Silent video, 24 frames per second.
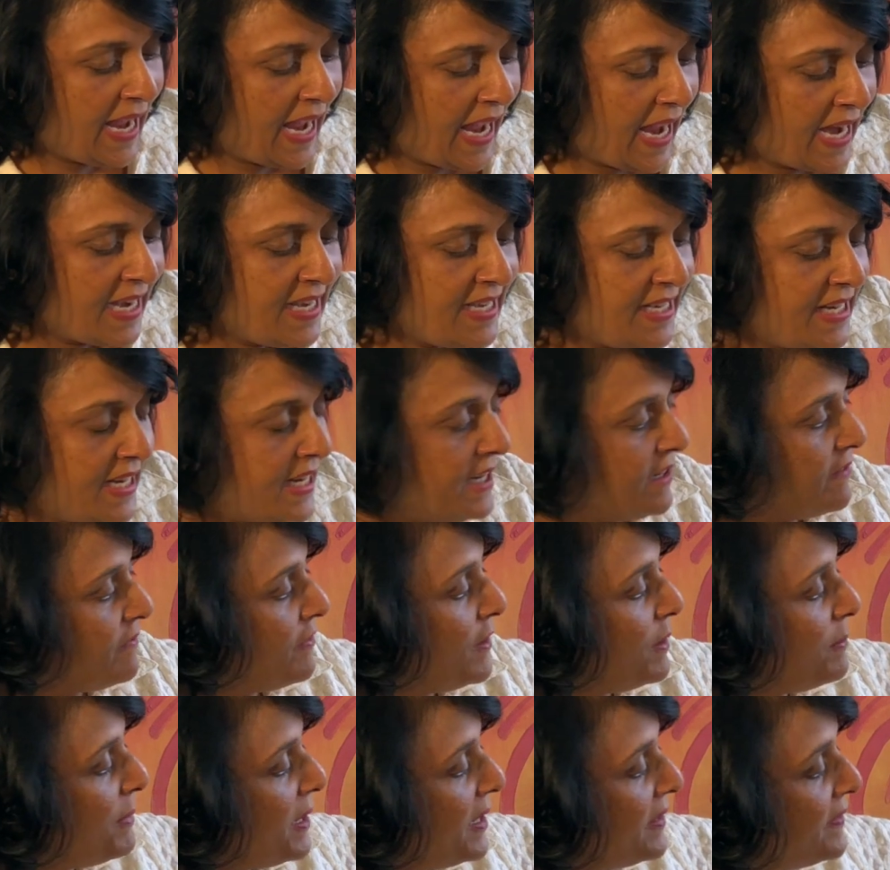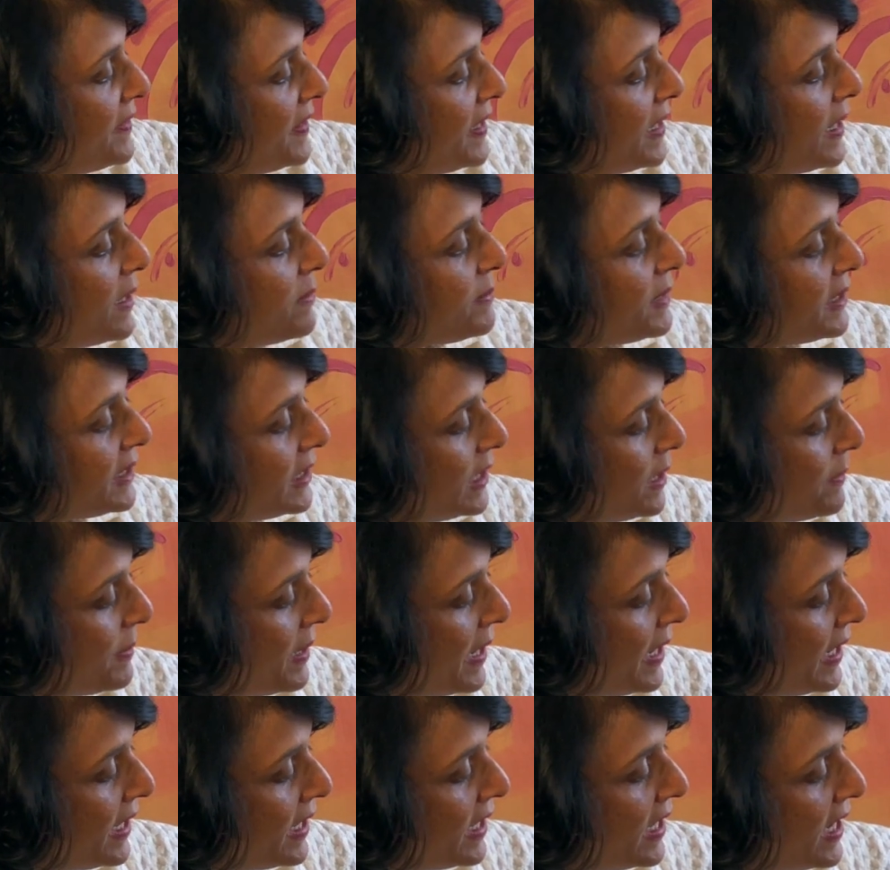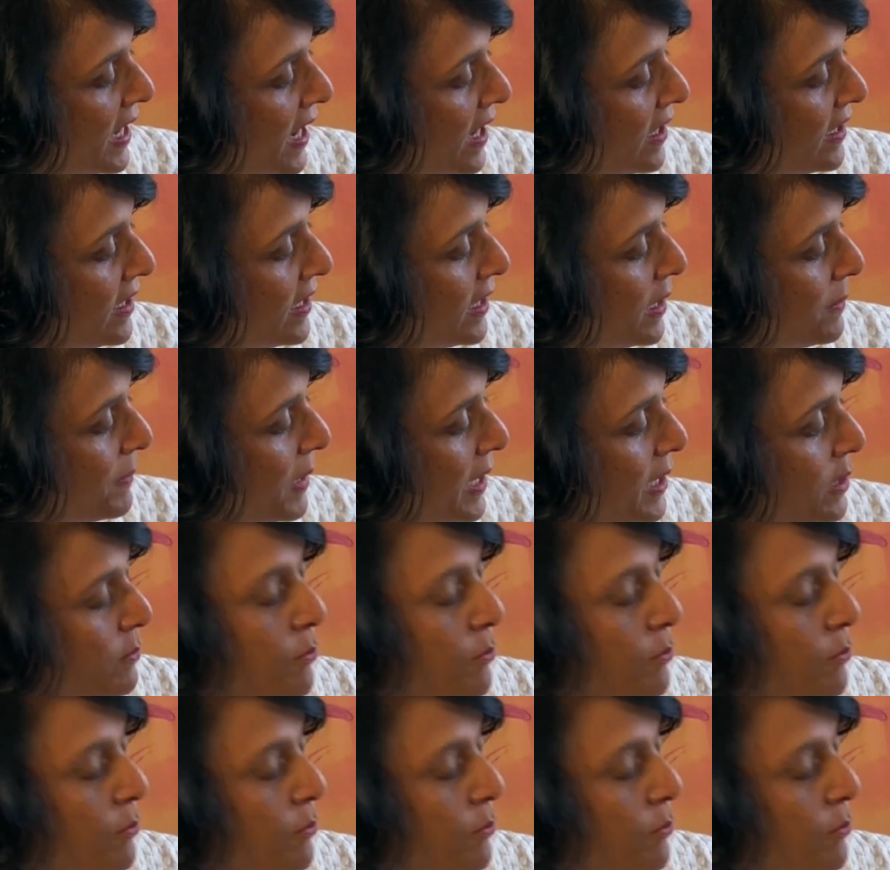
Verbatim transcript: एंटी इन्फ्लेमेटरी का मतलब है कि अगर हमारी